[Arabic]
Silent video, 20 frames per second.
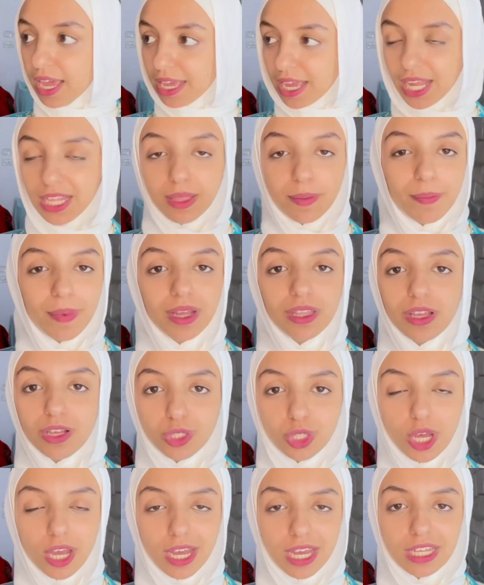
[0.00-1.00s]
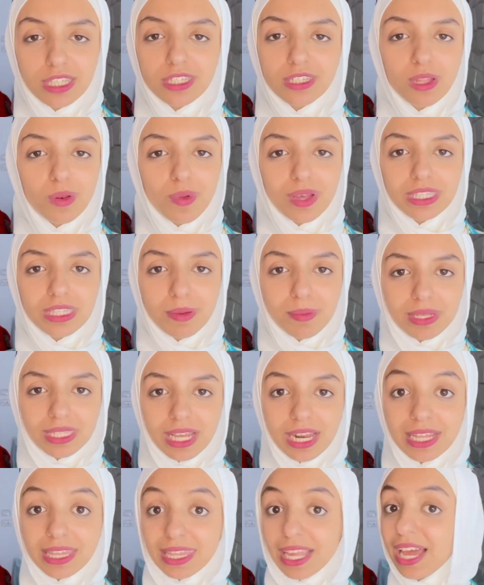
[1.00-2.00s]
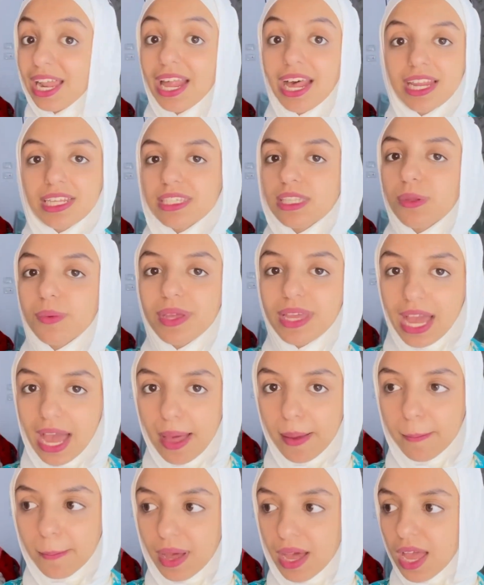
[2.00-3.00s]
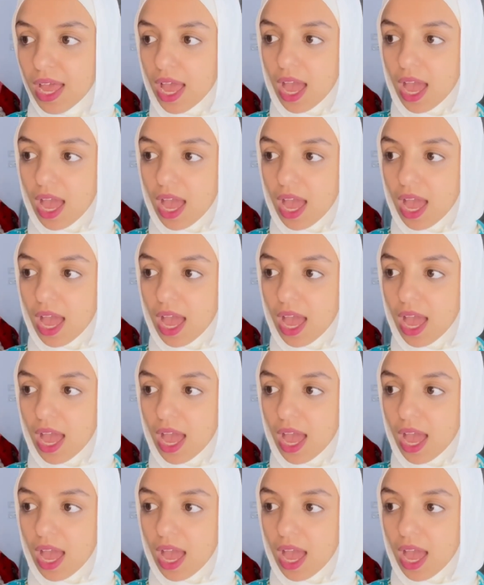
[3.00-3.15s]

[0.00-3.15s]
يعني بمعنى اصح انت دلوقتي مثلا داخله على ثانويه عامه